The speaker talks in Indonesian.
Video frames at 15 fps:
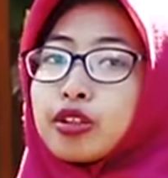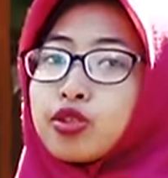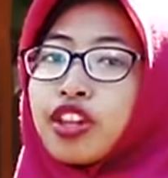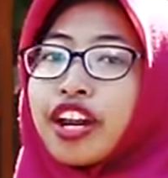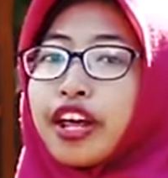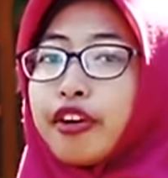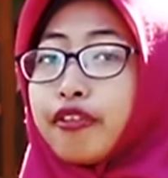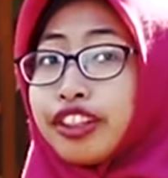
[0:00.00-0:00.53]

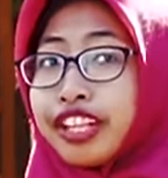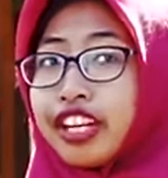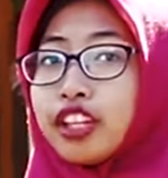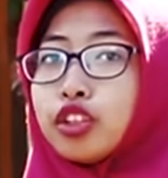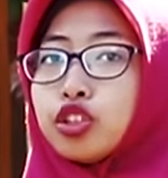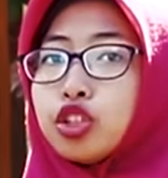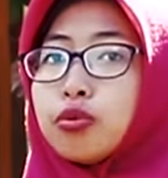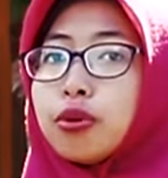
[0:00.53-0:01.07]
Ngemplas Hutan RW
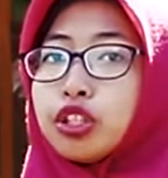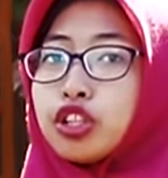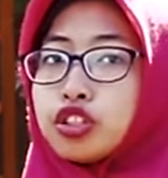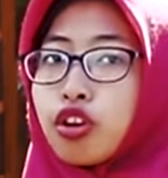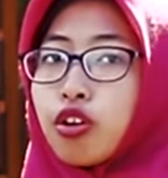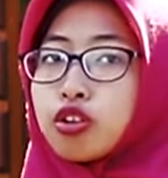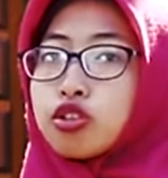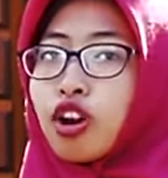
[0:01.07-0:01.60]
37
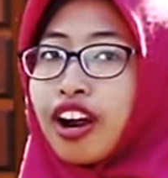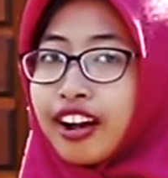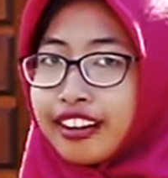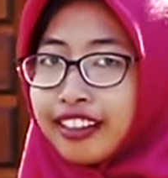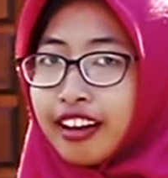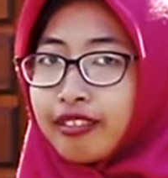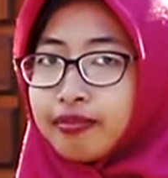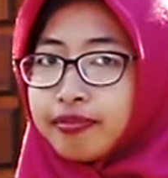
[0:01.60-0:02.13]
Mojosongo,
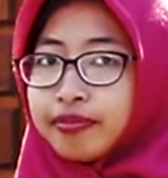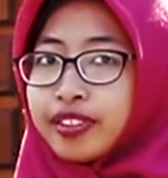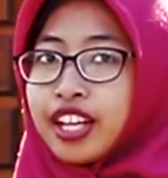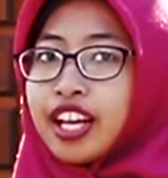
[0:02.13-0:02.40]
Surakarta.